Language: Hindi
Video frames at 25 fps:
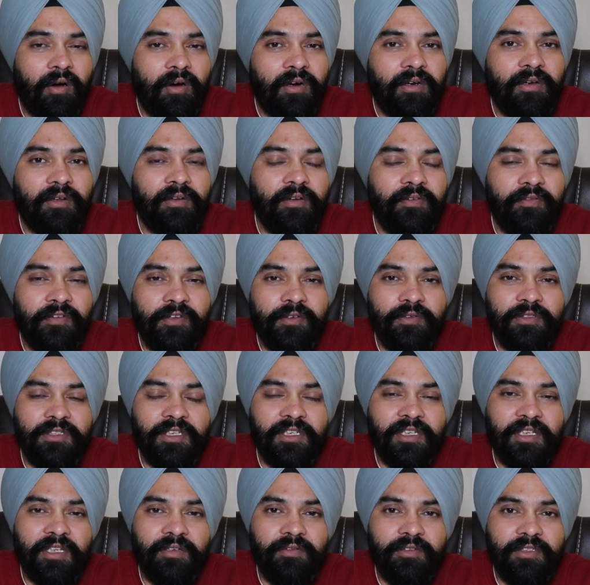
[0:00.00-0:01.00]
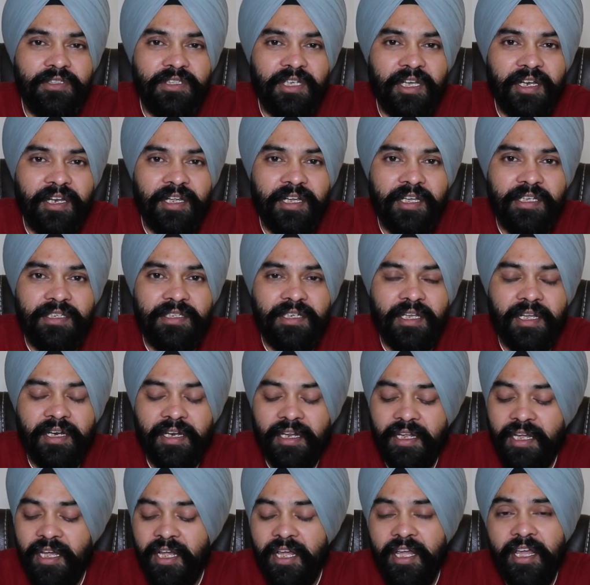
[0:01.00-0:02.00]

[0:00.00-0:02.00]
ऑटो रिफ्यूज़ल थे वो सारे के सारे